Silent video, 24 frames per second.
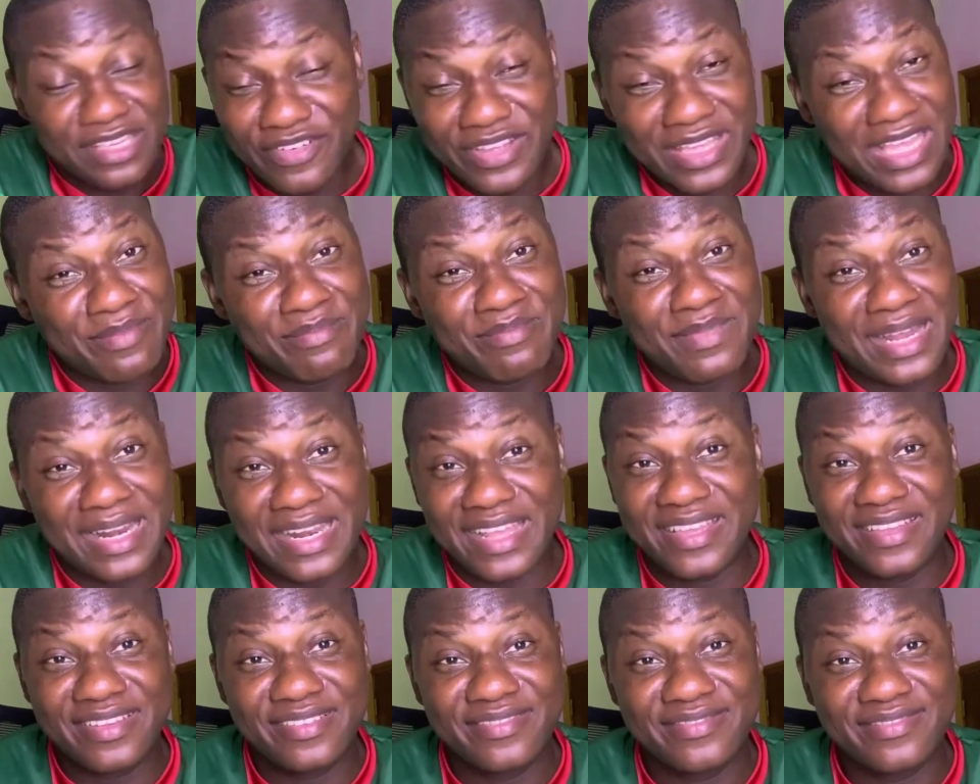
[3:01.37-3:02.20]
fait quand même mal,
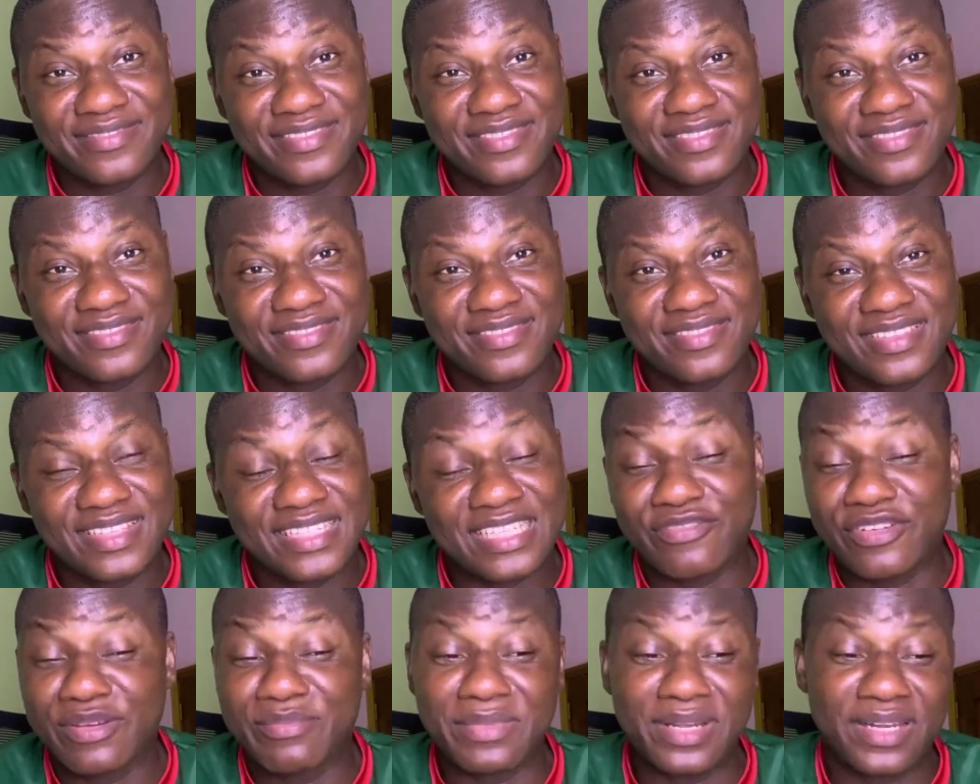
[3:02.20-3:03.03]
hein. Ça
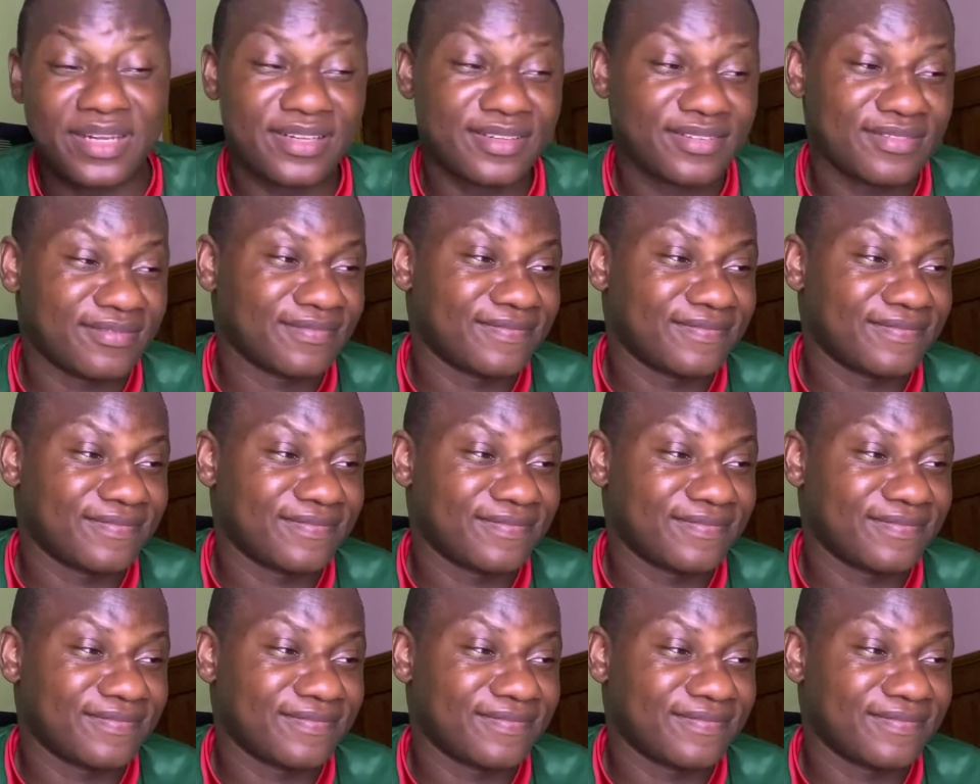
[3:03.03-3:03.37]
fait mal.